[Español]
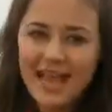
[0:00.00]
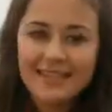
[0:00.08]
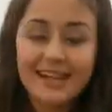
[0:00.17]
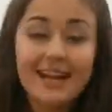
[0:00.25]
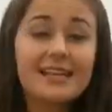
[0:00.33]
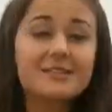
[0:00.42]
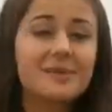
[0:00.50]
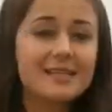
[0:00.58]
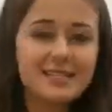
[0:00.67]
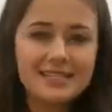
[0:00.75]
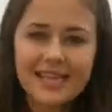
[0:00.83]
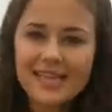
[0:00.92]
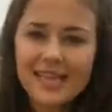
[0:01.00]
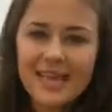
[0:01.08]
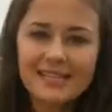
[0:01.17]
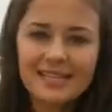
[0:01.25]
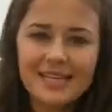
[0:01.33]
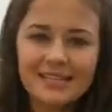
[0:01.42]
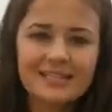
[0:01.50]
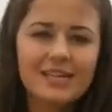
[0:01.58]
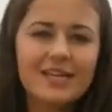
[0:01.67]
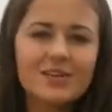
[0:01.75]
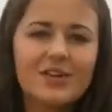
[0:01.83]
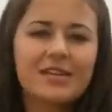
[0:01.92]
entrar las veces que quieras a las
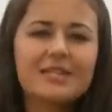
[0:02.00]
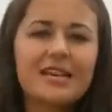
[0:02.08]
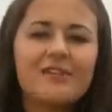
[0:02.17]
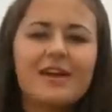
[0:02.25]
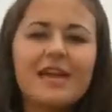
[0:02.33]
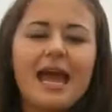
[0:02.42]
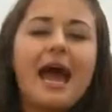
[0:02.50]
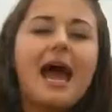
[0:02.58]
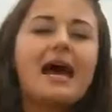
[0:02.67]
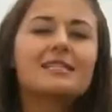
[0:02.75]
instalaciones de la feria,